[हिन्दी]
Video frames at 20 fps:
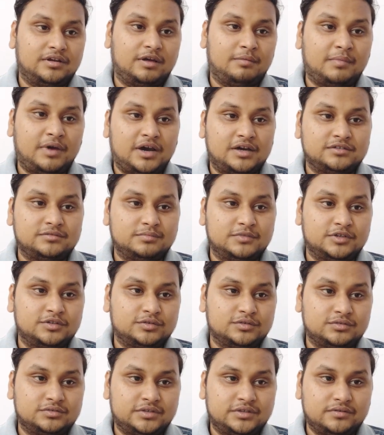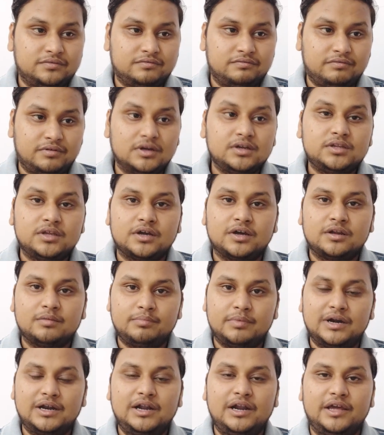नमाज में जो सिर्फ फ़र्ज अगर
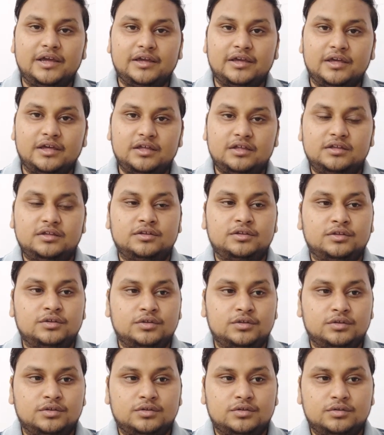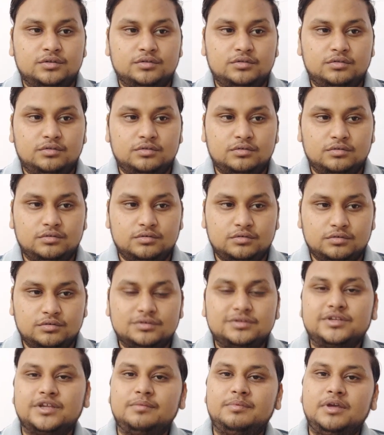पढ़ लेंगे तो
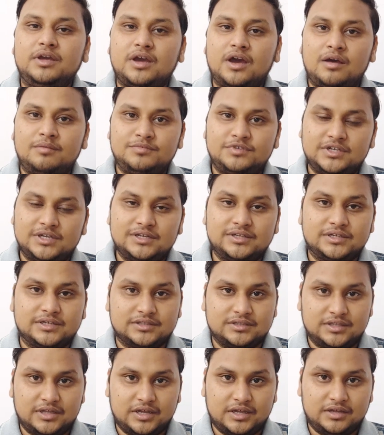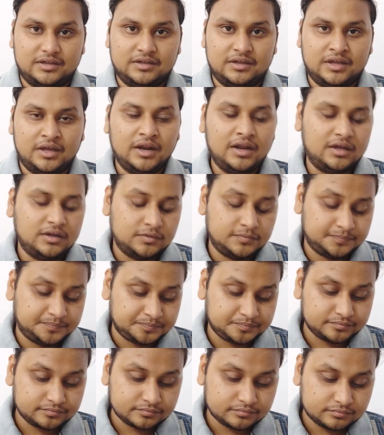उससे भी काम चल सकता है है ना
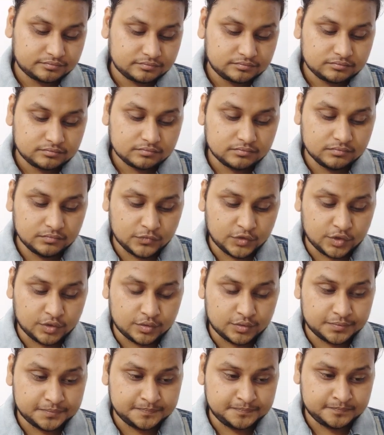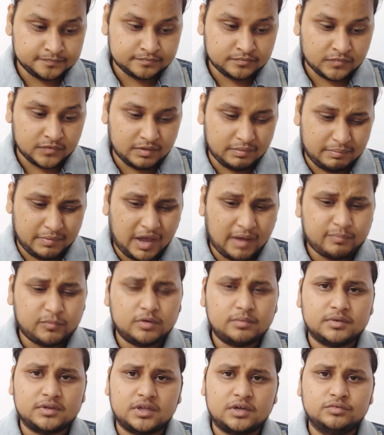तो मैं
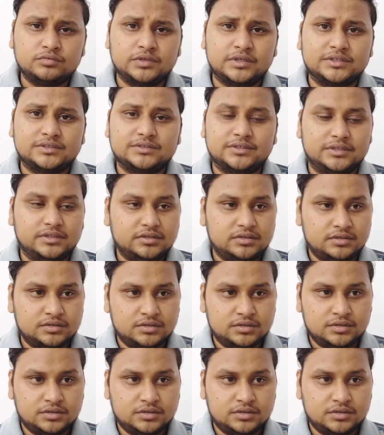आपको बताऊं दरअसल